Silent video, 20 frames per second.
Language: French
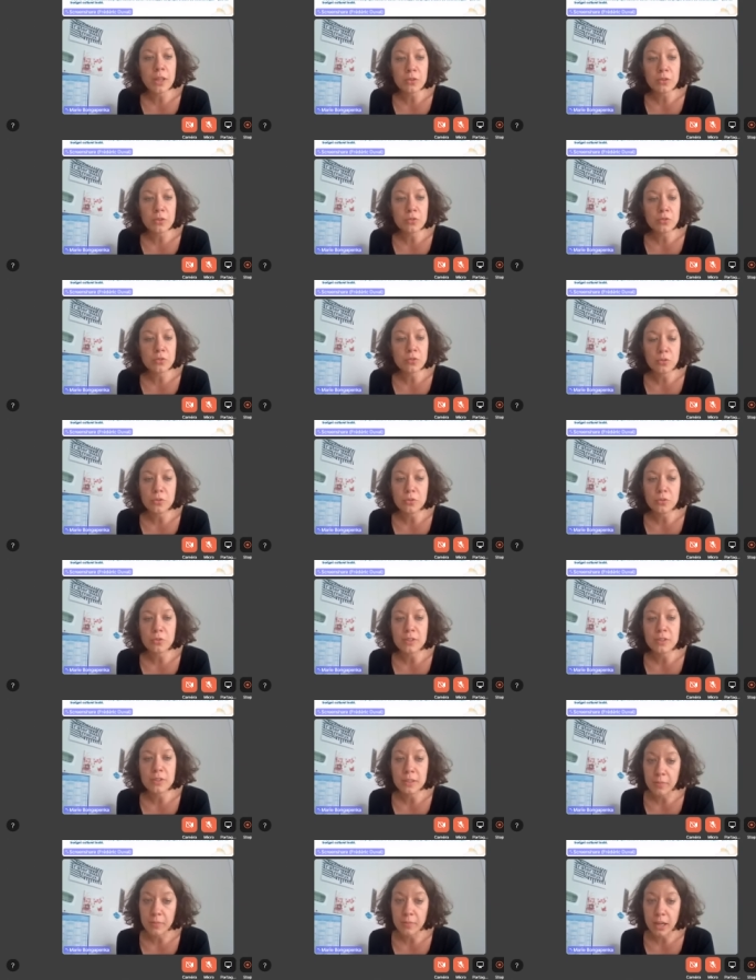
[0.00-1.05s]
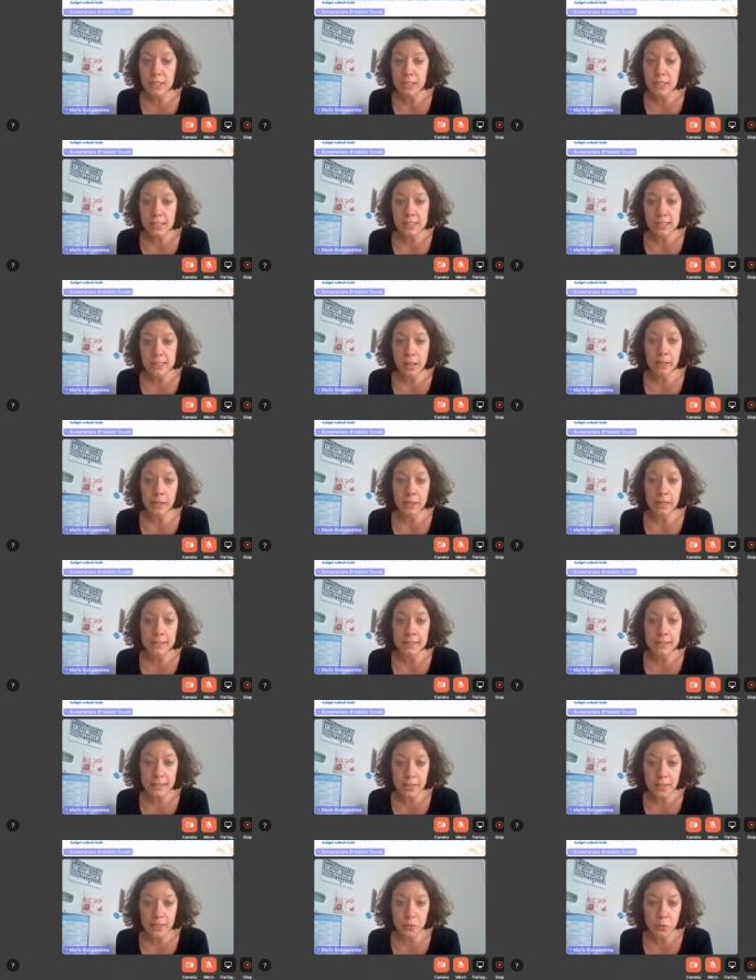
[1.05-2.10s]
mène une démarche qui s'appelle
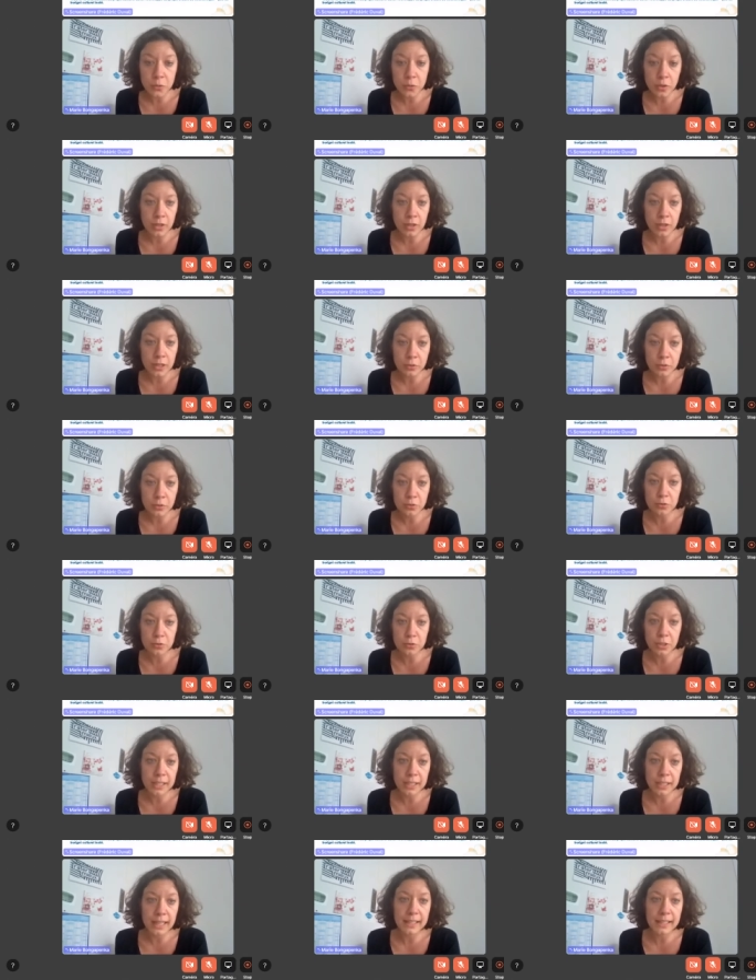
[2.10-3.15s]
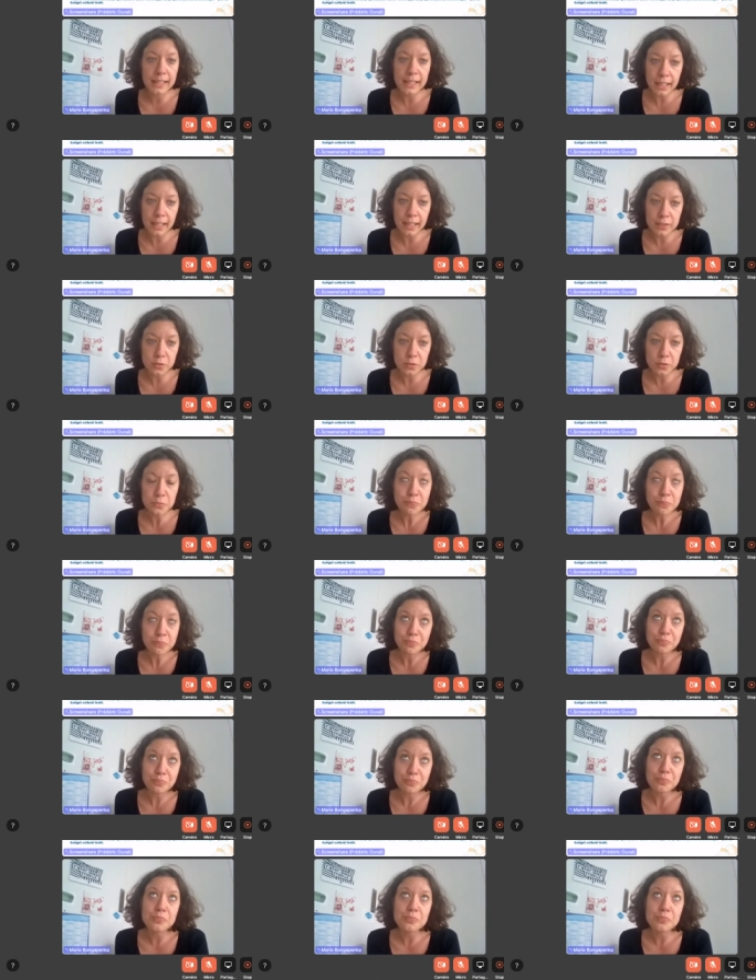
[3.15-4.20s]
Territoire de la culture et de la création,
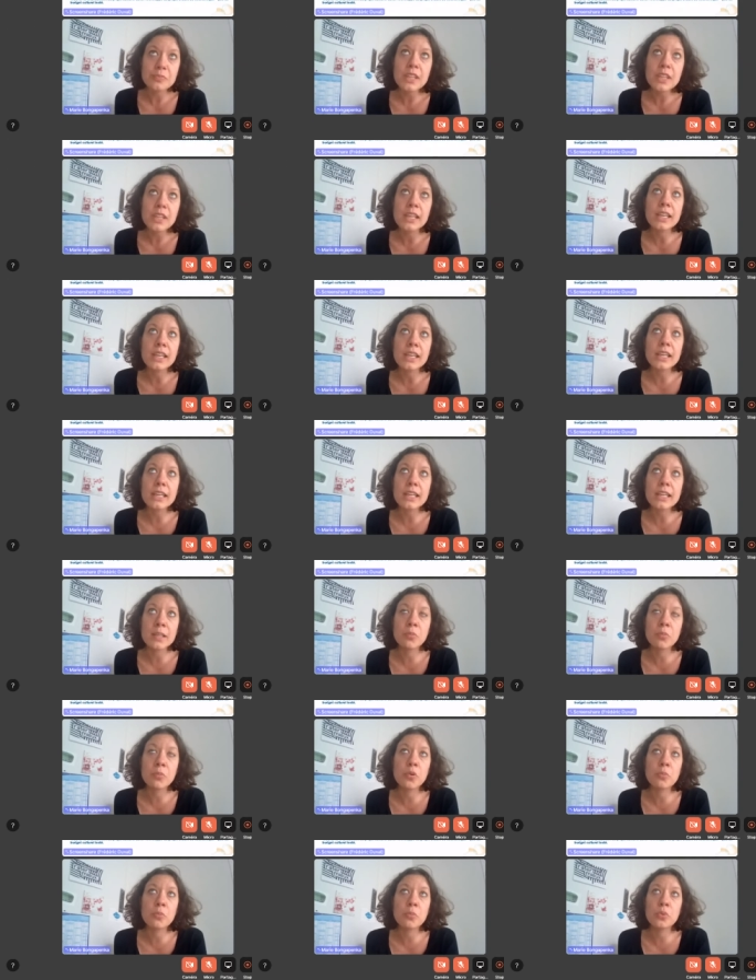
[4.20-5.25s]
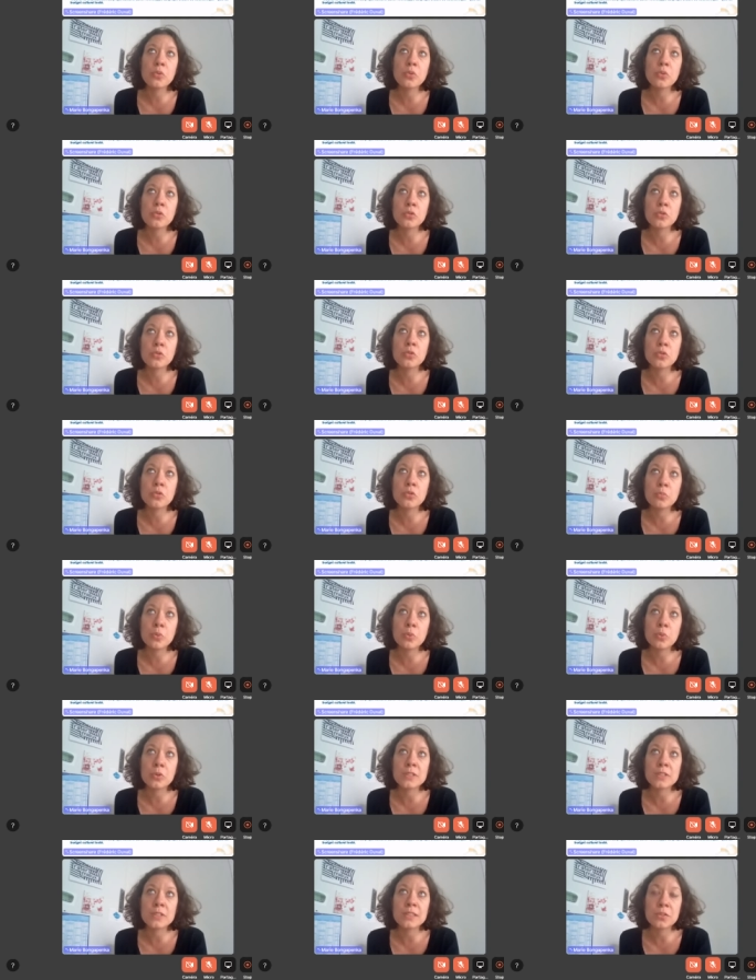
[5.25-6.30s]
et qui propose de
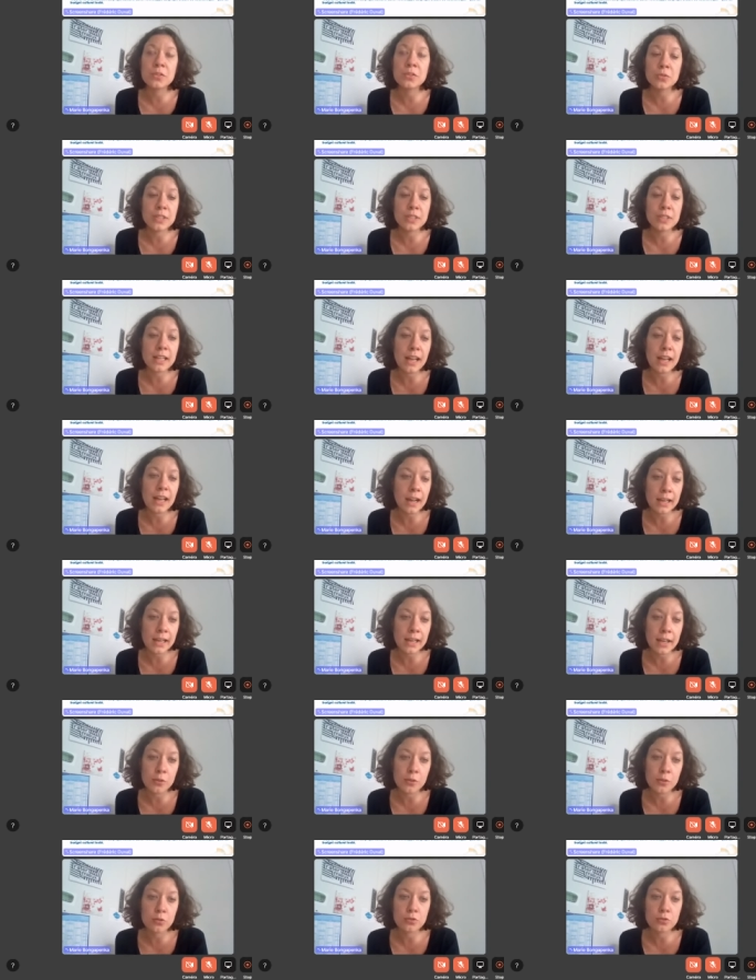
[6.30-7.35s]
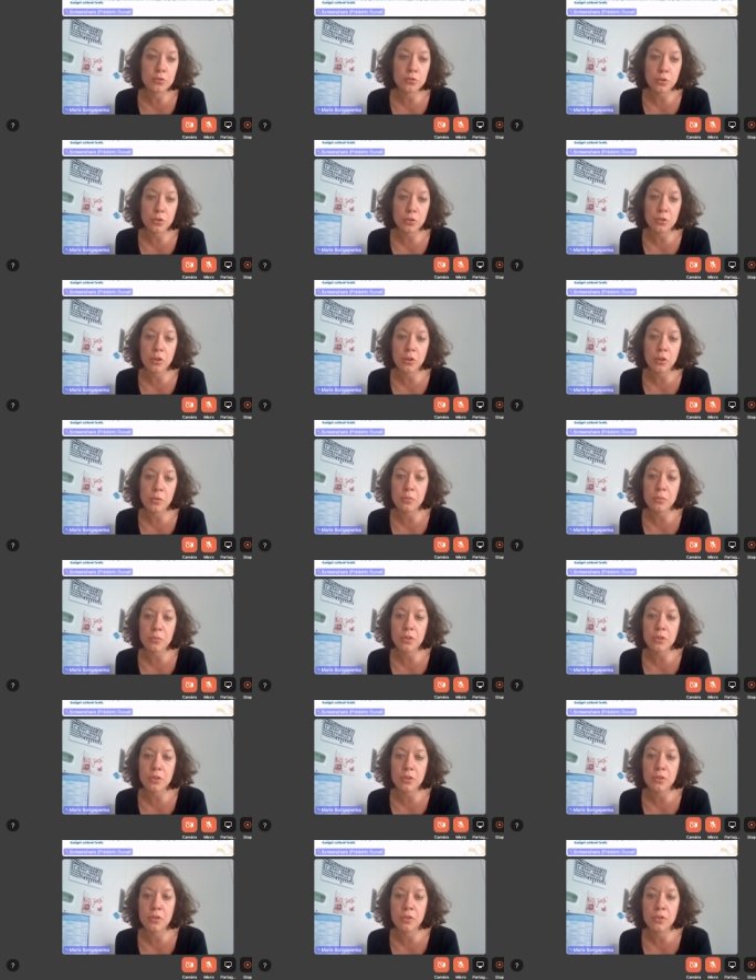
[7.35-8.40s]
positionner l'art et la culture
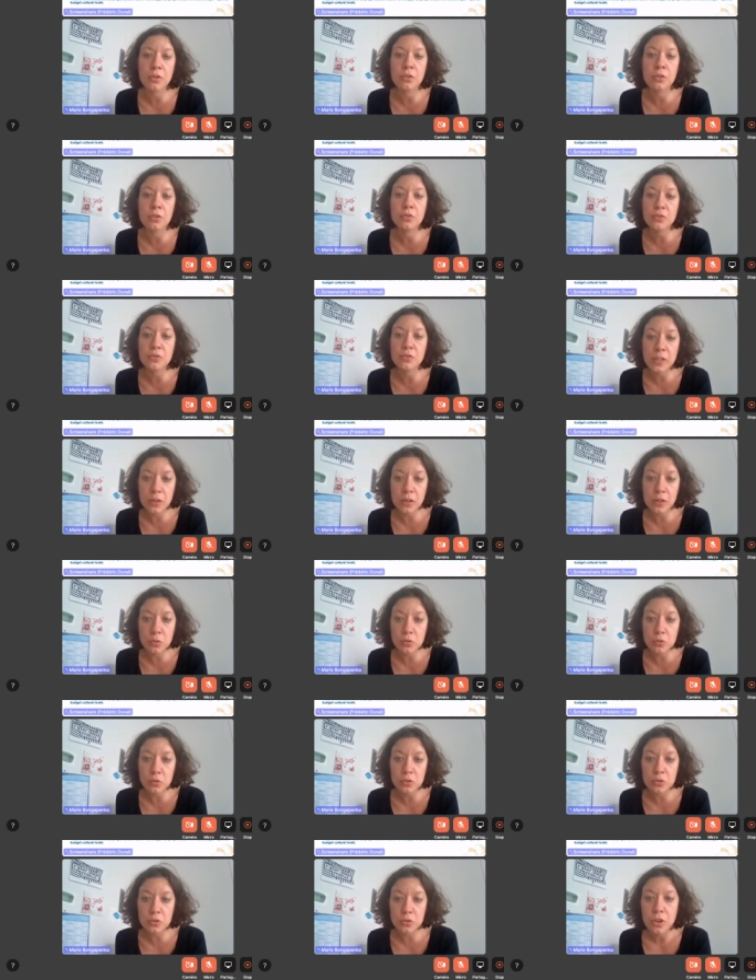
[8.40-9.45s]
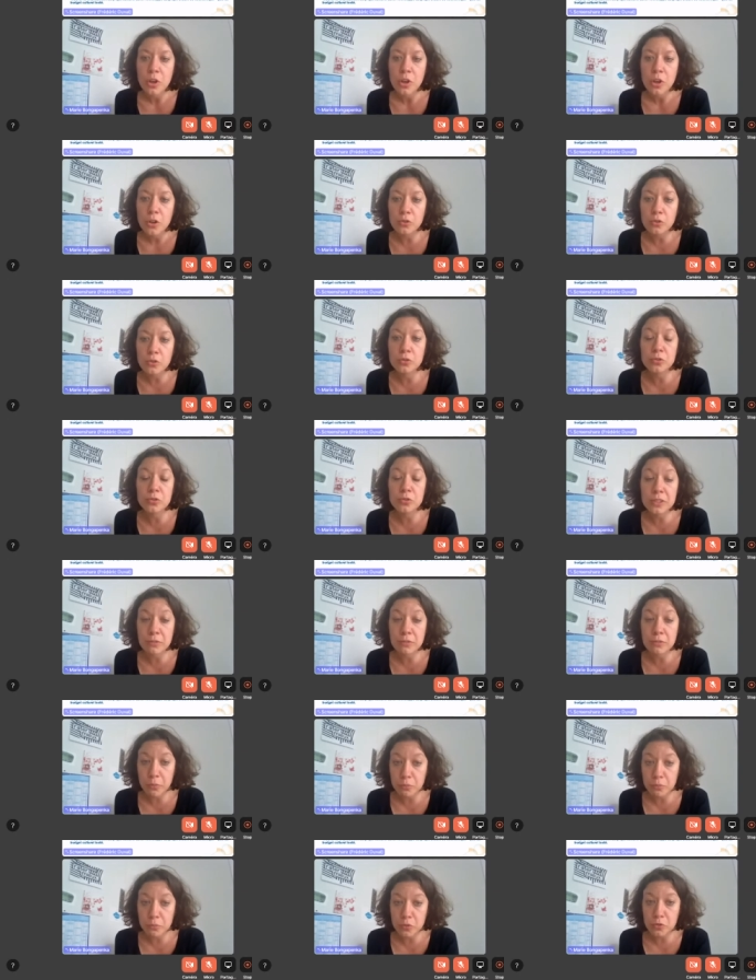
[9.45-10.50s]
comme euh, le fil rouge de,
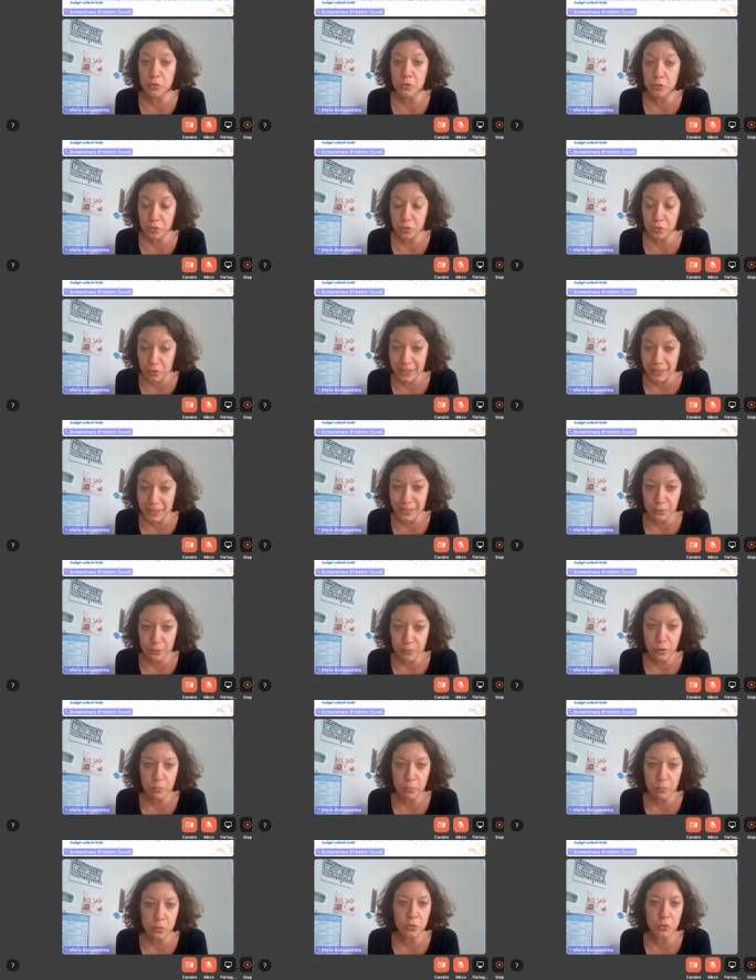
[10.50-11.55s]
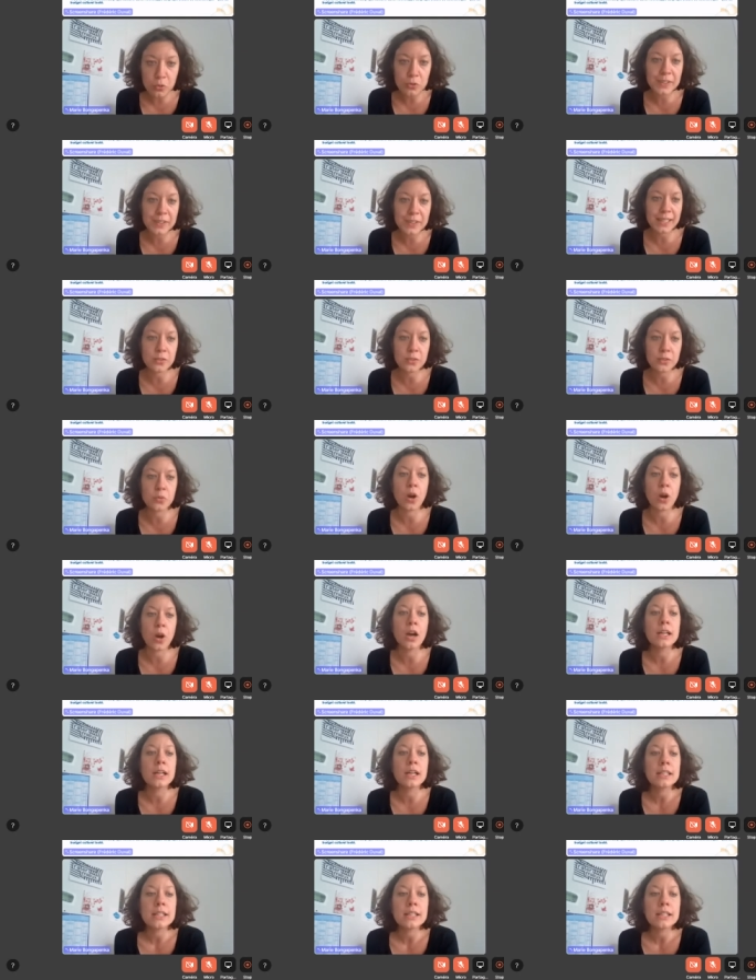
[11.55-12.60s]
de notre développement de territoire